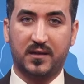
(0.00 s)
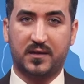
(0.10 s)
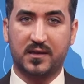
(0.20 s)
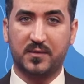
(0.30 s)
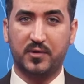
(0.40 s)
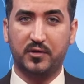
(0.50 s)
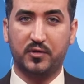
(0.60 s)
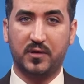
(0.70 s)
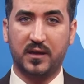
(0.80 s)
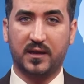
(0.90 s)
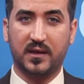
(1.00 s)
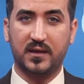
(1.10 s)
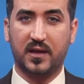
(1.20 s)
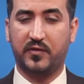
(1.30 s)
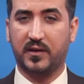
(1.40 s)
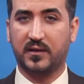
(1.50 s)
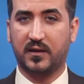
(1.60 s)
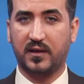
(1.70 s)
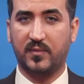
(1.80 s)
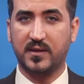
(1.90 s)
تستمر إيران في
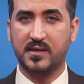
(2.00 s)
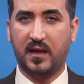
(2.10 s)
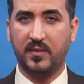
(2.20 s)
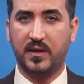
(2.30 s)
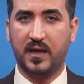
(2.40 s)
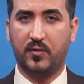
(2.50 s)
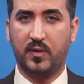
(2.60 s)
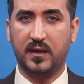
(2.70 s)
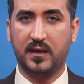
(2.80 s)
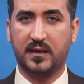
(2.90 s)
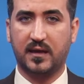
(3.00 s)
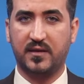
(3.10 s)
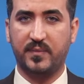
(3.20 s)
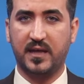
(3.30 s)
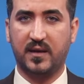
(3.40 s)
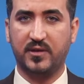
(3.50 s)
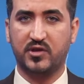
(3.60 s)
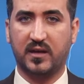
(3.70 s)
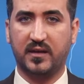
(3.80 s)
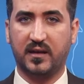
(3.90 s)
إطلاق مزاعمها وأكاذيبها
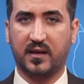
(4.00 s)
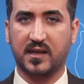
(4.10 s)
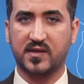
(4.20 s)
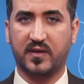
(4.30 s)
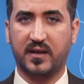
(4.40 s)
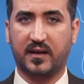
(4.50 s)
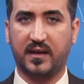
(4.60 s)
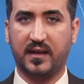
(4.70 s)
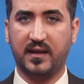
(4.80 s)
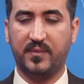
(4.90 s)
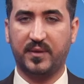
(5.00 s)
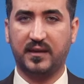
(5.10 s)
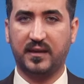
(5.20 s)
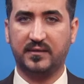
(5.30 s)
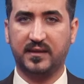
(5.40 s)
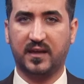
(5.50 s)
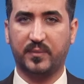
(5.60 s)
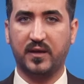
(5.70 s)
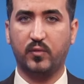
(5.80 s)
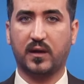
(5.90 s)
بشأن القصف الأخير على مدينة
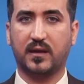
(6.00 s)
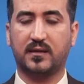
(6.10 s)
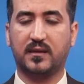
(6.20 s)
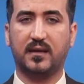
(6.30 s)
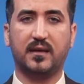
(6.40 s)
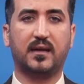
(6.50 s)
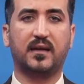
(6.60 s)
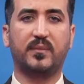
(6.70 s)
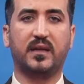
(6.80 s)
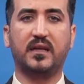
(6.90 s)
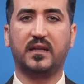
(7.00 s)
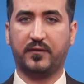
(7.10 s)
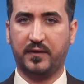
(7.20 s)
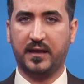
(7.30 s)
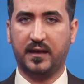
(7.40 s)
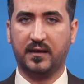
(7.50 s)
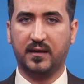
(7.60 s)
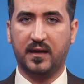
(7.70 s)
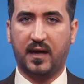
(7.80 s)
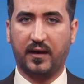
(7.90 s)
أربيل وقتل الآمنين فيها
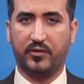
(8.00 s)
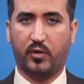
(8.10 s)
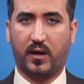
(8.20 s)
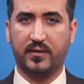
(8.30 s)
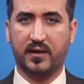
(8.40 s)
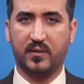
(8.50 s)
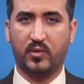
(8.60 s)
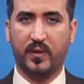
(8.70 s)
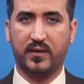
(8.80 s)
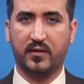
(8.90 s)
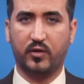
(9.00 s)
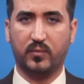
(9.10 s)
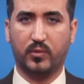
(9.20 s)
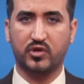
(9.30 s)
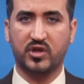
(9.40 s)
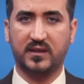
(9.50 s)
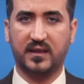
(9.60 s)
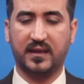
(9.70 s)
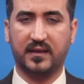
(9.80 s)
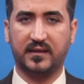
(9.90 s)
حيث حذر ممثل المرشد
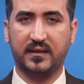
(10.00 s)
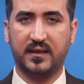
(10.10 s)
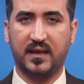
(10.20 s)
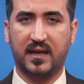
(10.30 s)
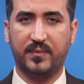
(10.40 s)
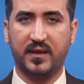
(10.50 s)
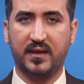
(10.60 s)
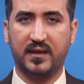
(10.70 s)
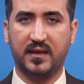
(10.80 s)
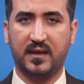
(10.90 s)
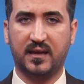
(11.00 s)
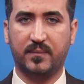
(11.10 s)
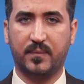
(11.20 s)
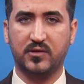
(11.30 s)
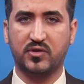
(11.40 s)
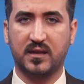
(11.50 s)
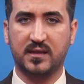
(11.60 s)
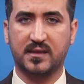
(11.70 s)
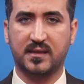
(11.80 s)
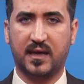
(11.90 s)
الإيراني أمين
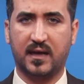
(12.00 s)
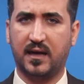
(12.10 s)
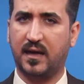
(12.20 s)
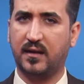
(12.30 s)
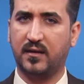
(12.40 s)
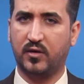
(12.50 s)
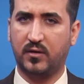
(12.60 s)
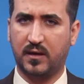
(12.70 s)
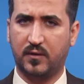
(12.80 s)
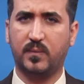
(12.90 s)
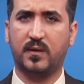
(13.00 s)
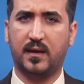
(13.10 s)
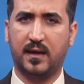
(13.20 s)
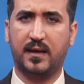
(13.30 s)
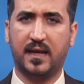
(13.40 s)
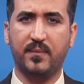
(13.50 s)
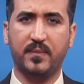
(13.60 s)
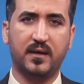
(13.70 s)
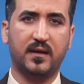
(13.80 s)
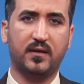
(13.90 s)
مجلس الأم
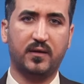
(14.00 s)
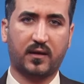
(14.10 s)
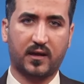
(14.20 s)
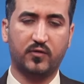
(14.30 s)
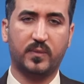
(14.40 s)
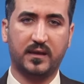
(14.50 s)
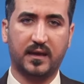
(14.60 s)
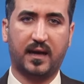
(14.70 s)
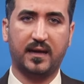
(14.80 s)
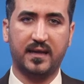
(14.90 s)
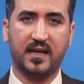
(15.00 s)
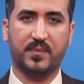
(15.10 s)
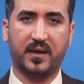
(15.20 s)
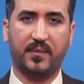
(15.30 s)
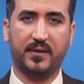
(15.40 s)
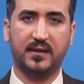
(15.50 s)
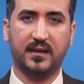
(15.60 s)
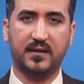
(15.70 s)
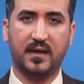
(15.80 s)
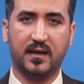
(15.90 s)
الأمن القومي علي أكبر
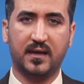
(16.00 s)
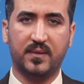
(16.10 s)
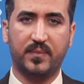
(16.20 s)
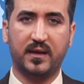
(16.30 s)
أحمديان من